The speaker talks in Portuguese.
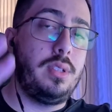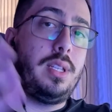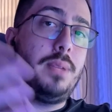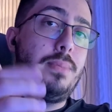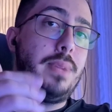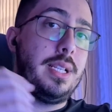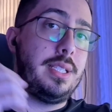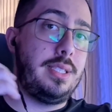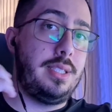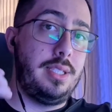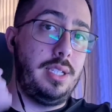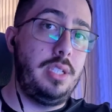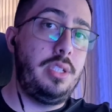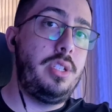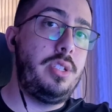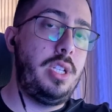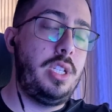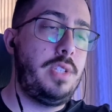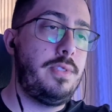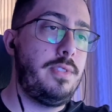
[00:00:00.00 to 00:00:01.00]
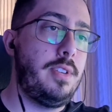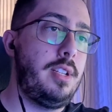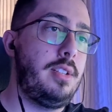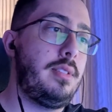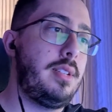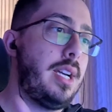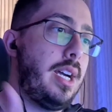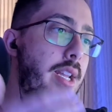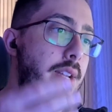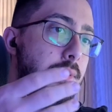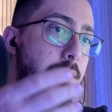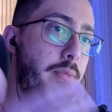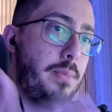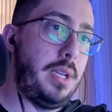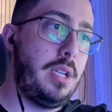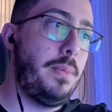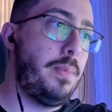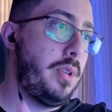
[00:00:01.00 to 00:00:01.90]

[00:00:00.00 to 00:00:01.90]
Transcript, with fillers: Tem bastante gente falando, cara, como é que